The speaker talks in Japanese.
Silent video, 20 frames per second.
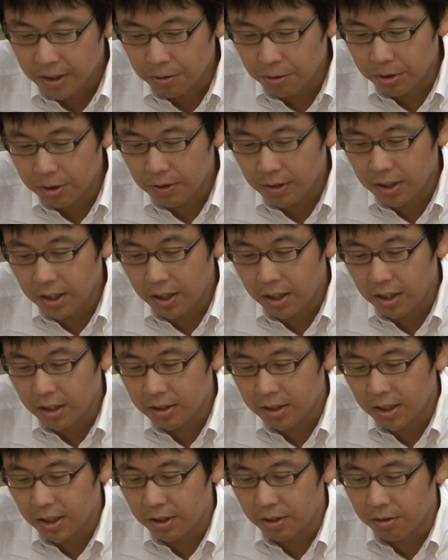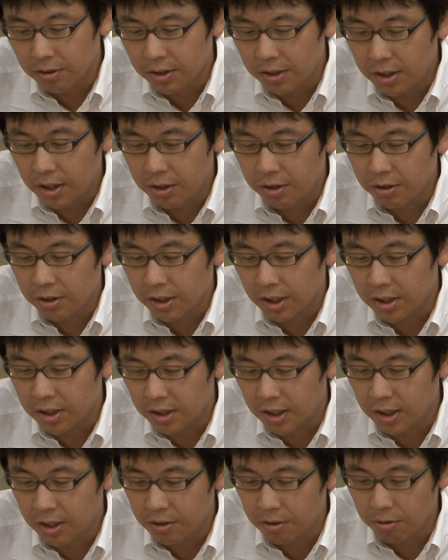当初は契約社員として入社
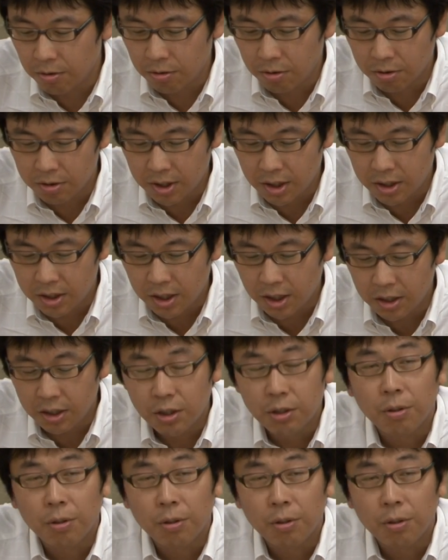して、その後、正社員に